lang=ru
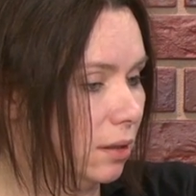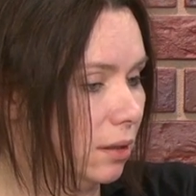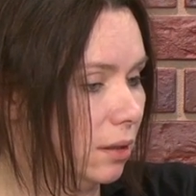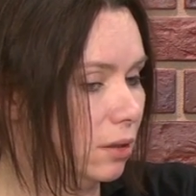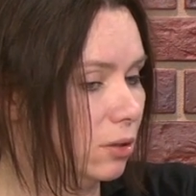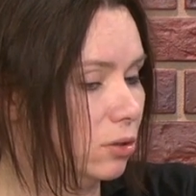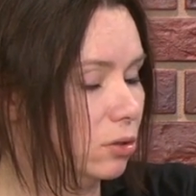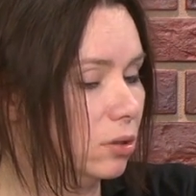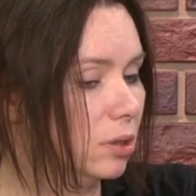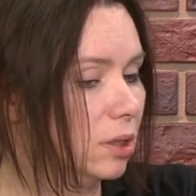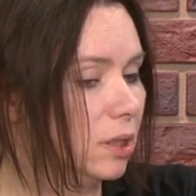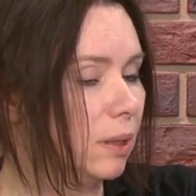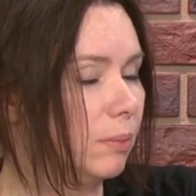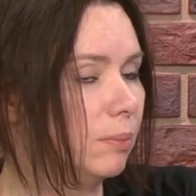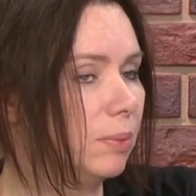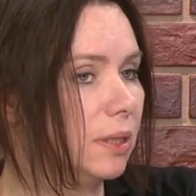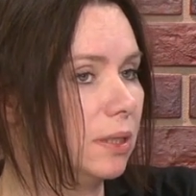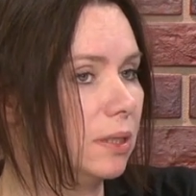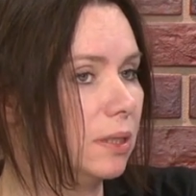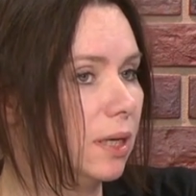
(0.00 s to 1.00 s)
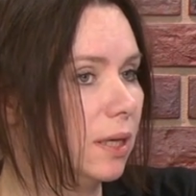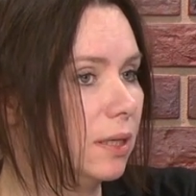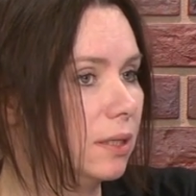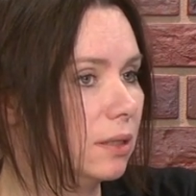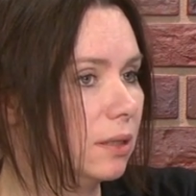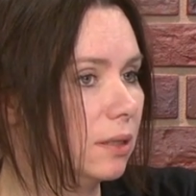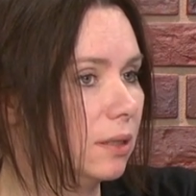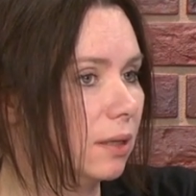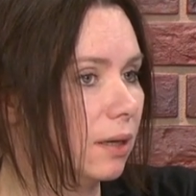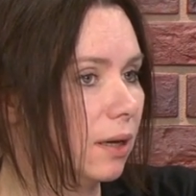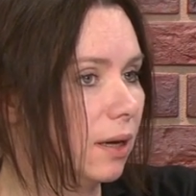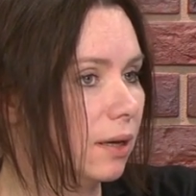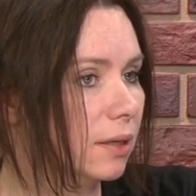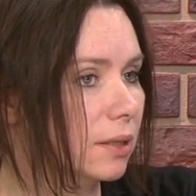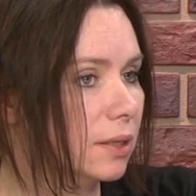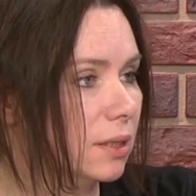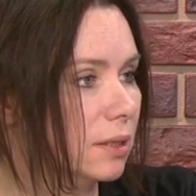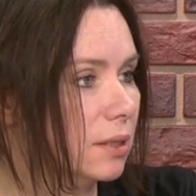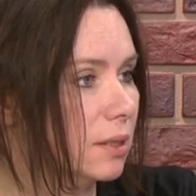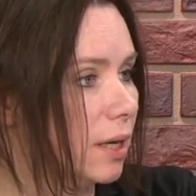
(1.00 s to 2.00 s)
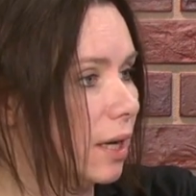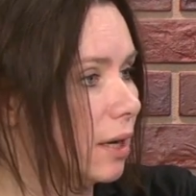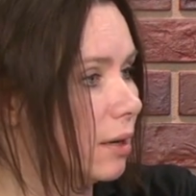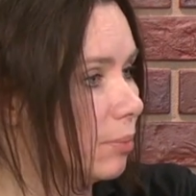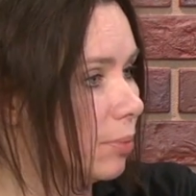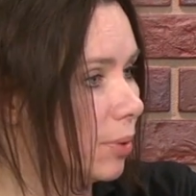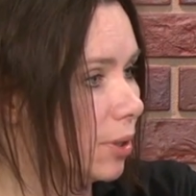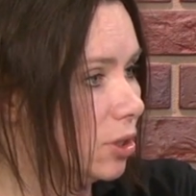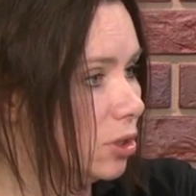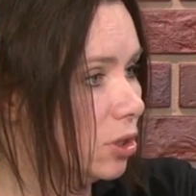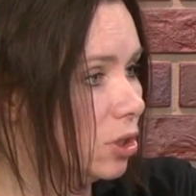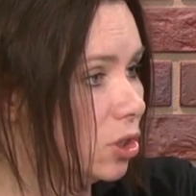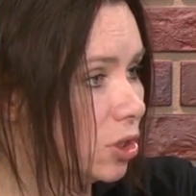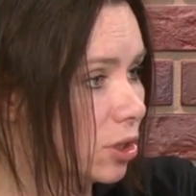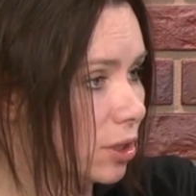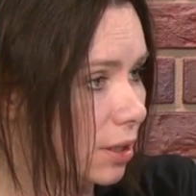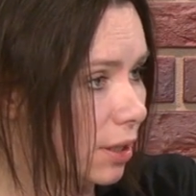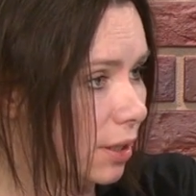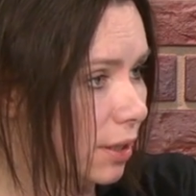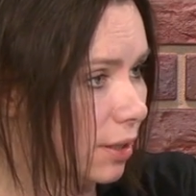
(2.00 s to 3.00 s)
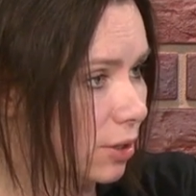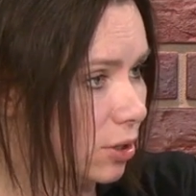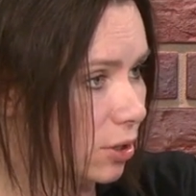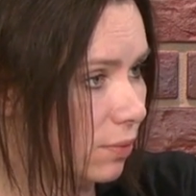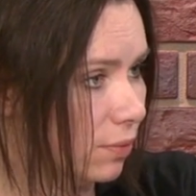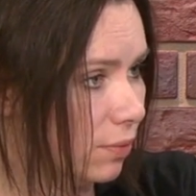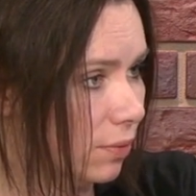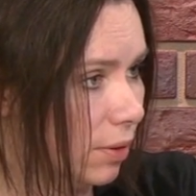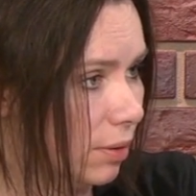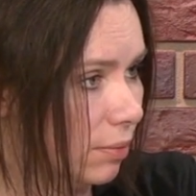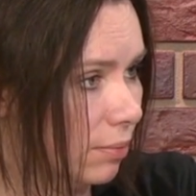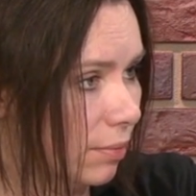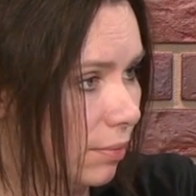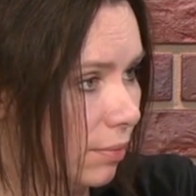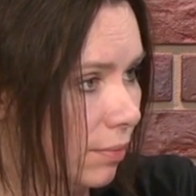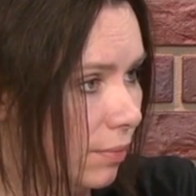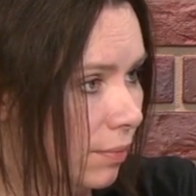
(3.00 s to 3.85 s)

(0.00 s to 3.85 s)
И не стоит объяснять это как социально-политический даже фильм,